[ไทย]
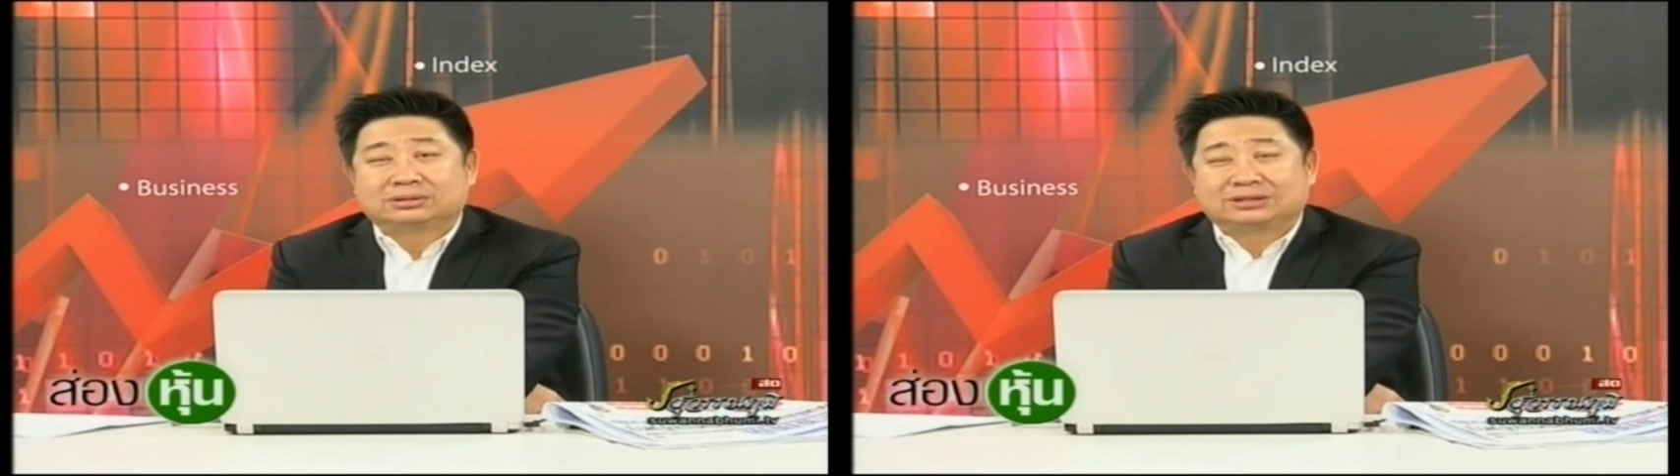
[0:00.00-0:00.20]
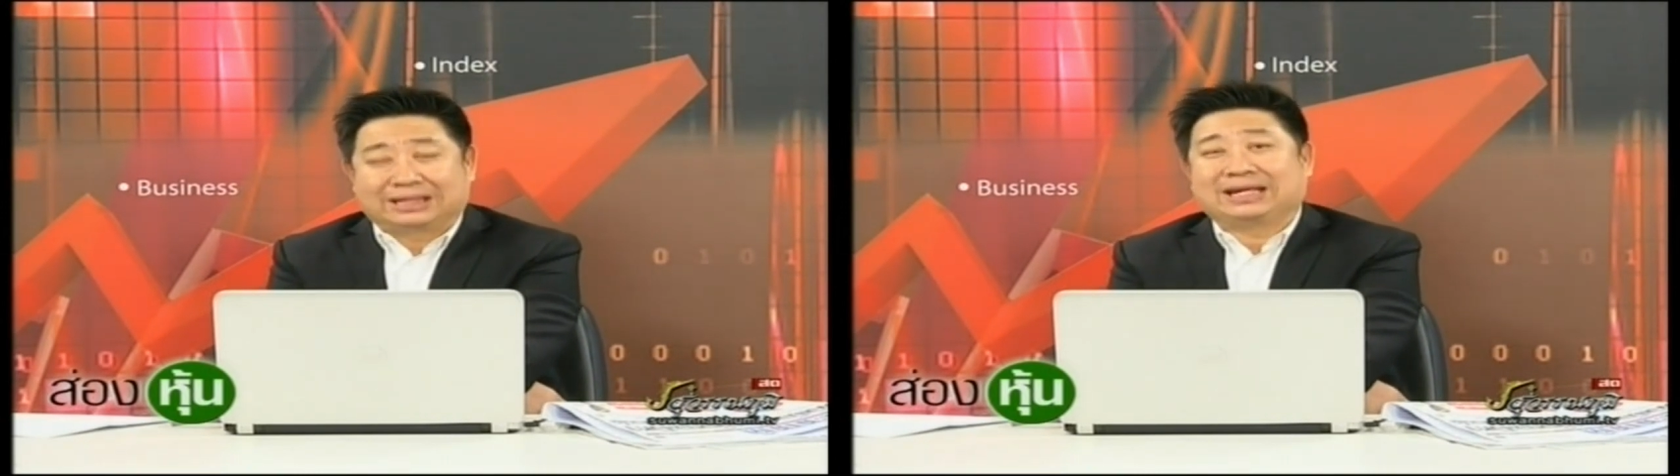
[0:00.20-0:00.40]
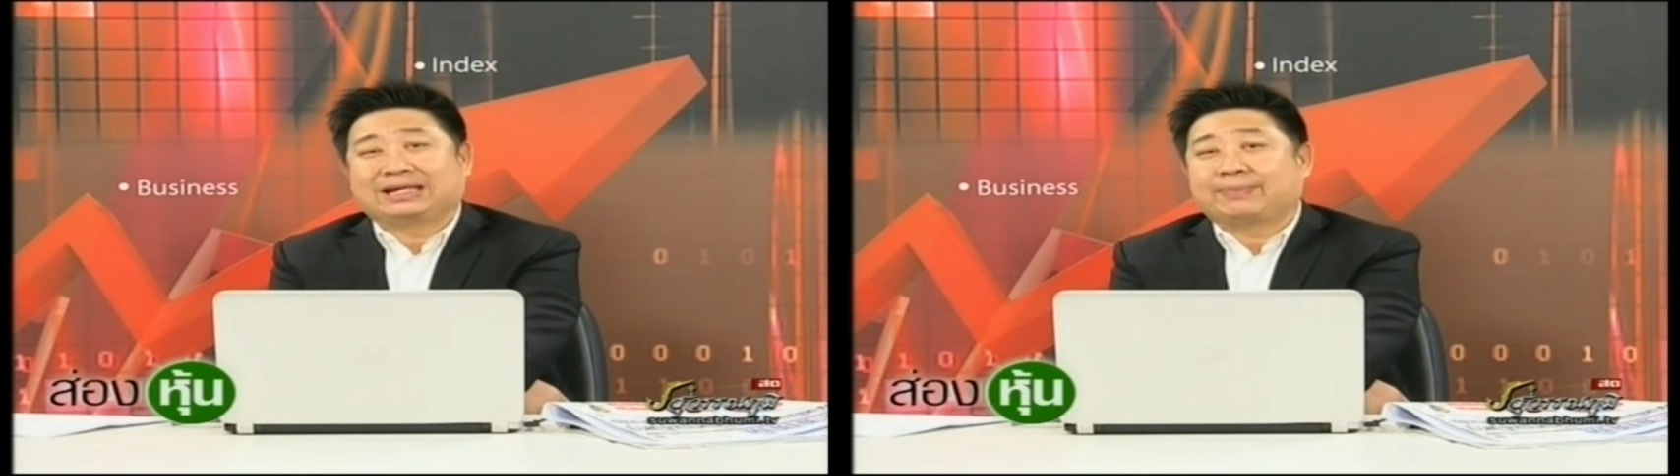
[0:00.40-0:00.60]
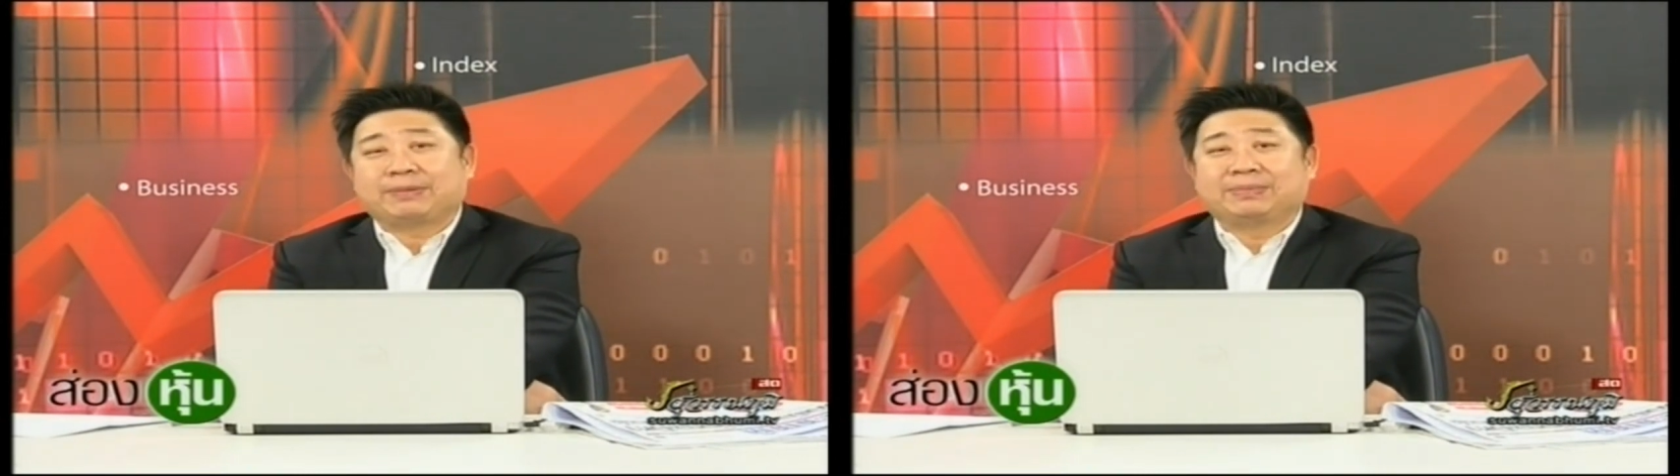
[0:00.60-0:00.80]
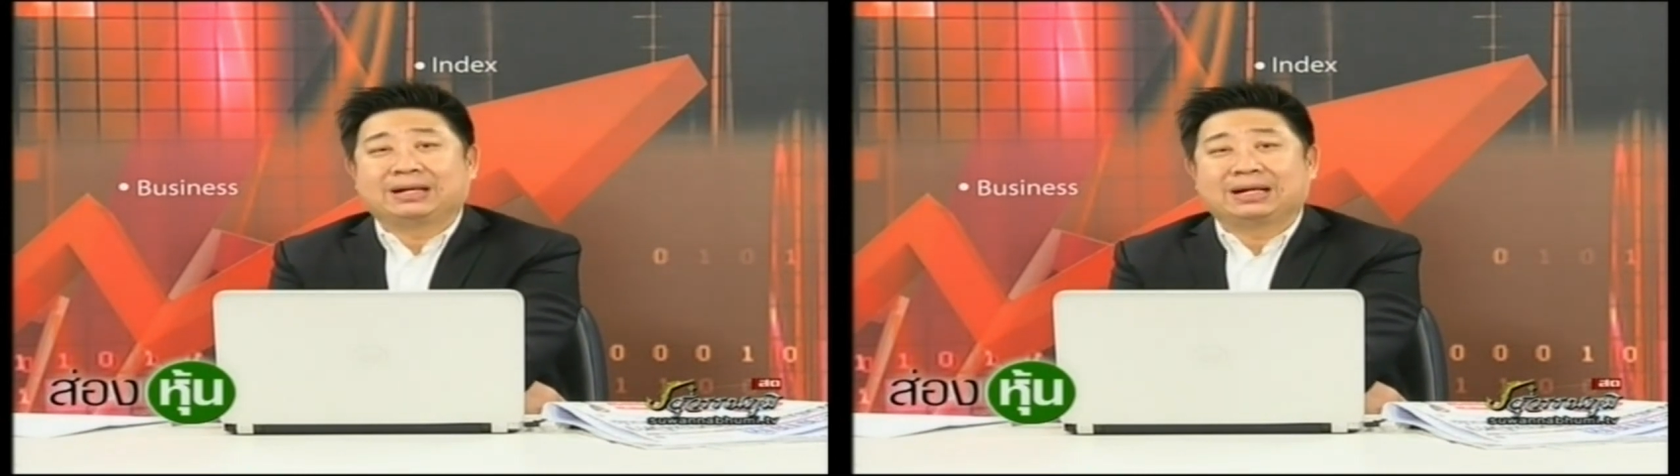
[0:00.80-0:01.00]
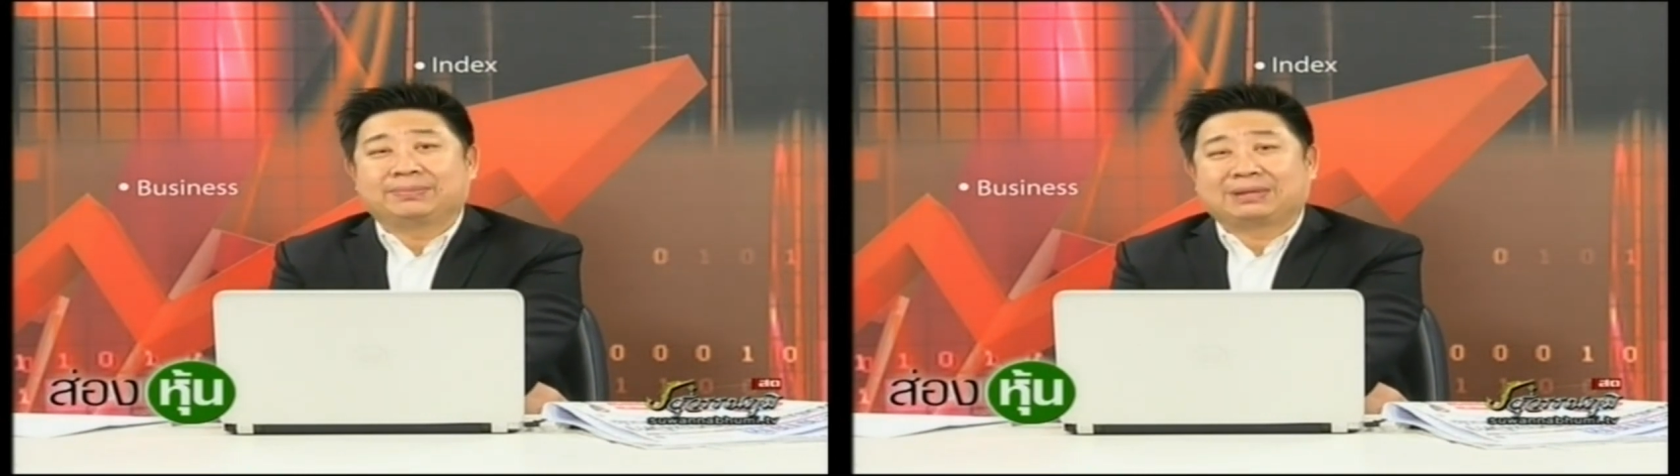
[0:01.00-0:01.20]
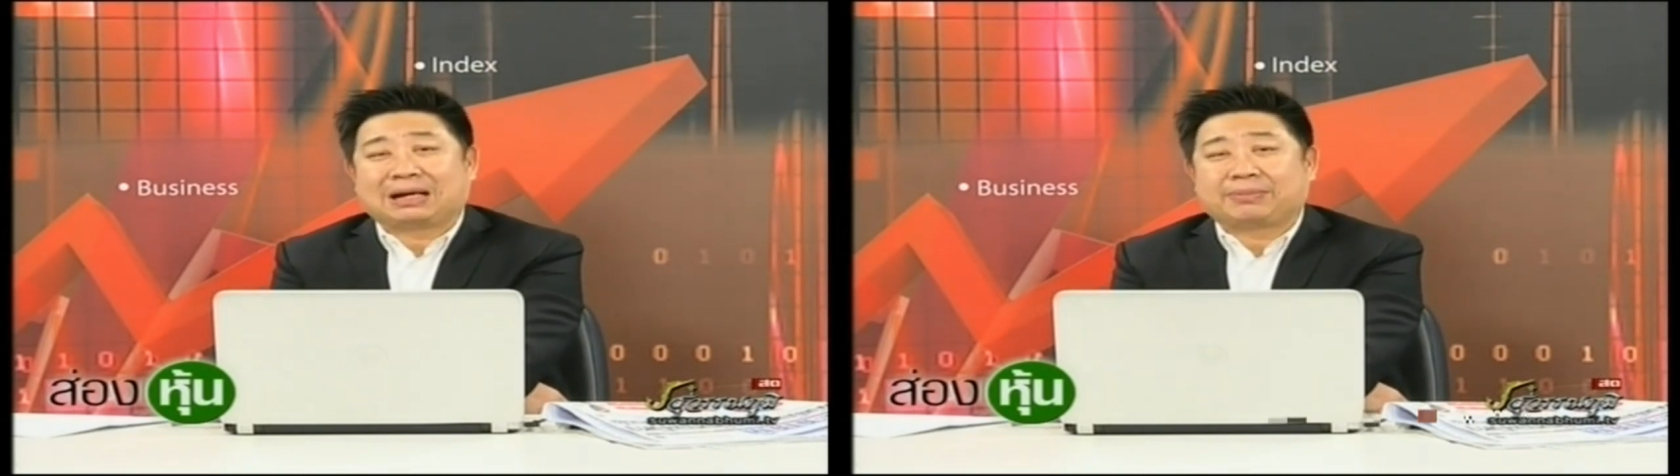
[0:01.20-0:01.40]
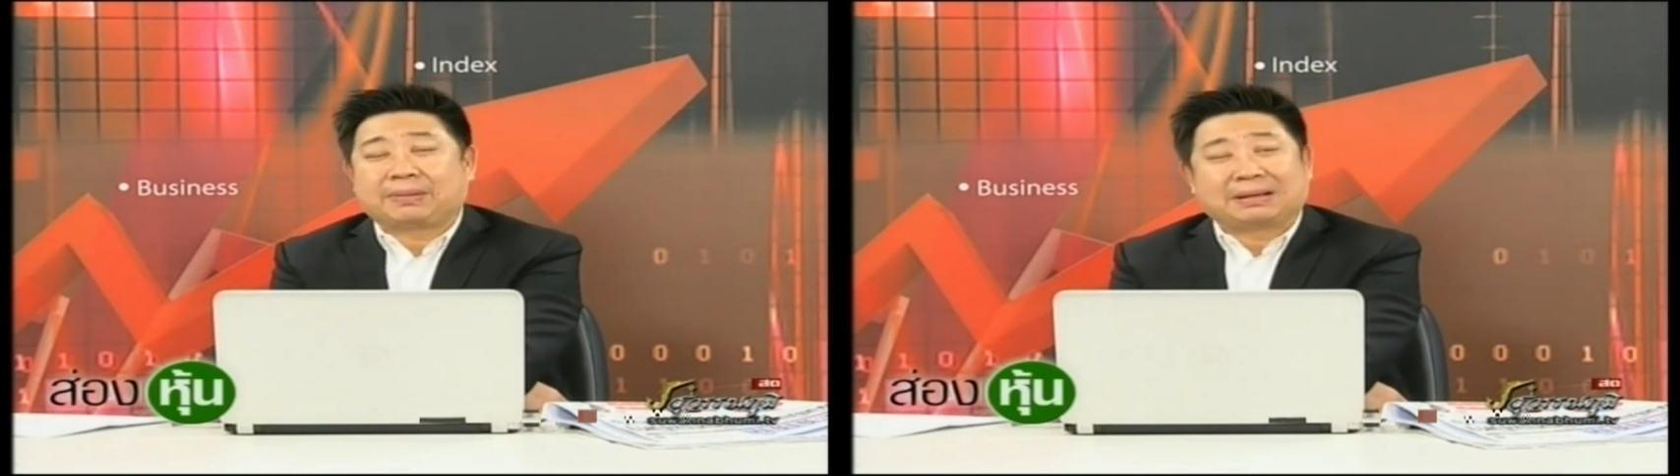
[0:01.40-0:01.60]
เศรษฐกิจยังเป็นเหมือนเดิม
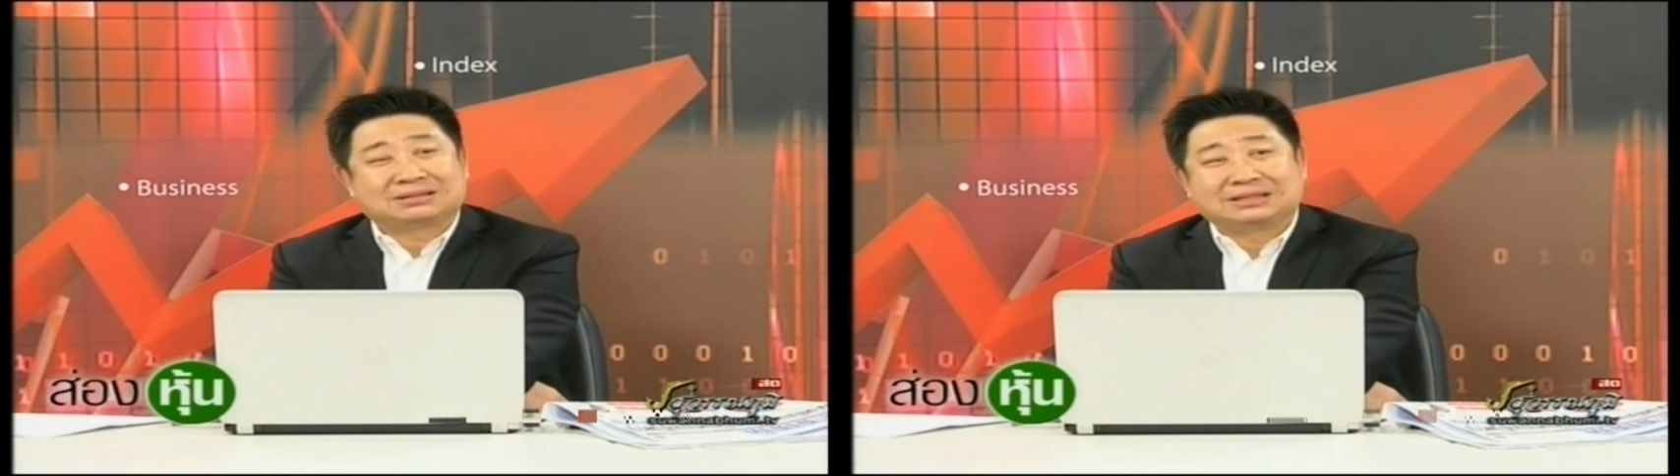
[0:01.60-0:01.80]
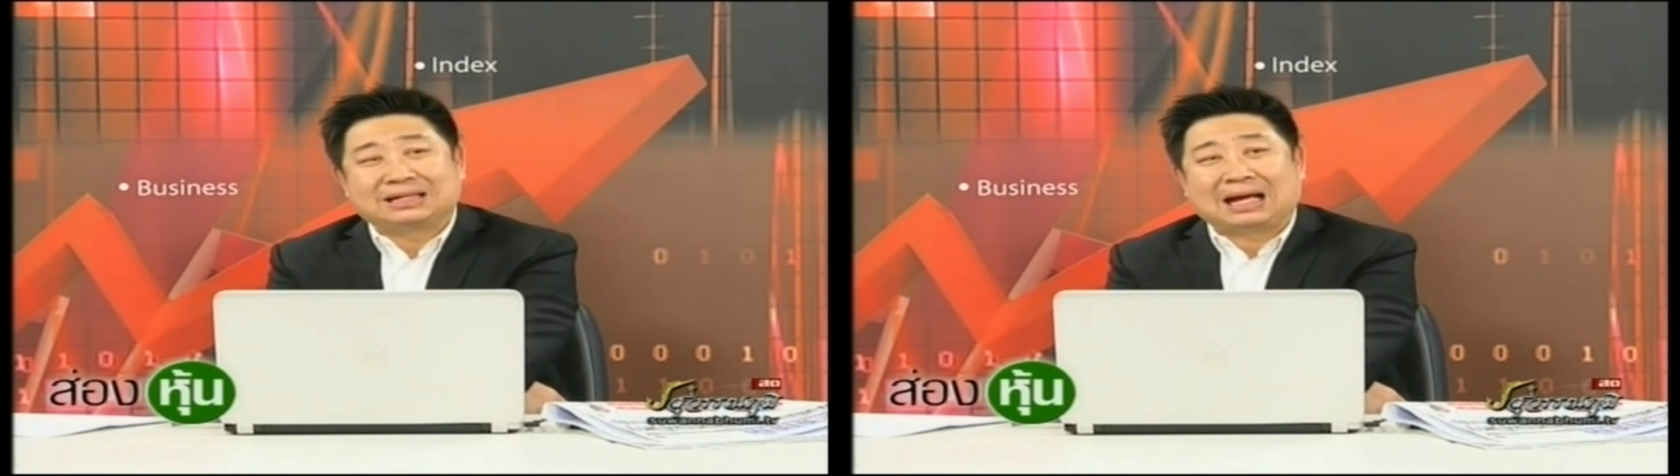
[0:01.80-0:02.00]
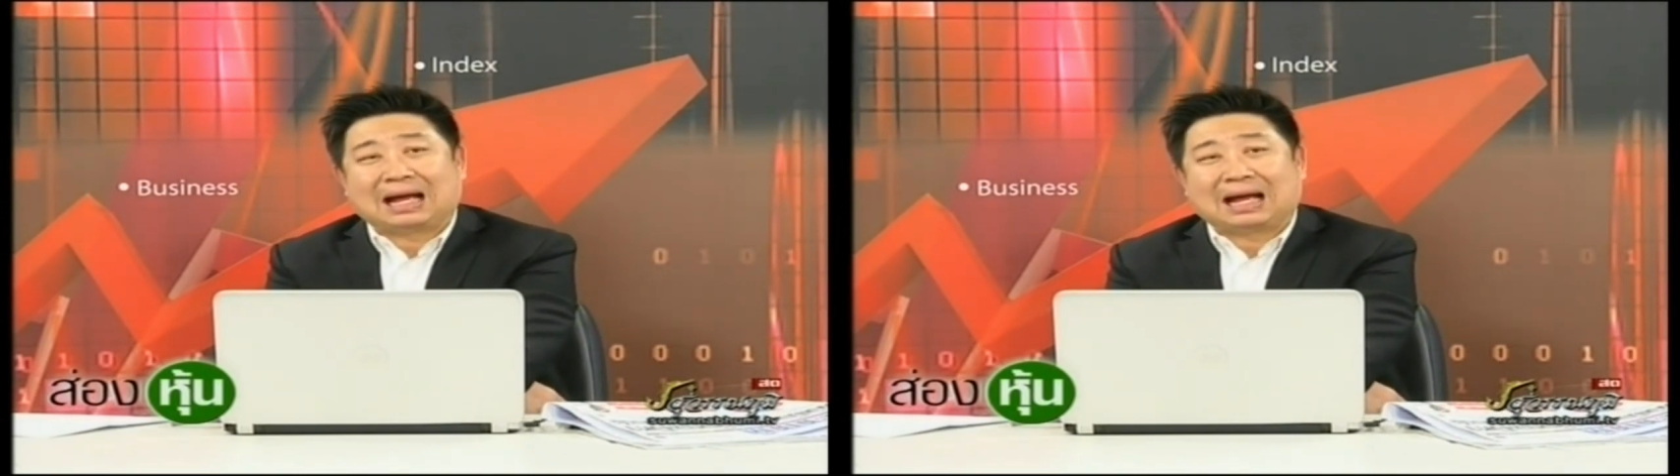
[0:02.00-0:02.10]
นะครับกำลังซื้อ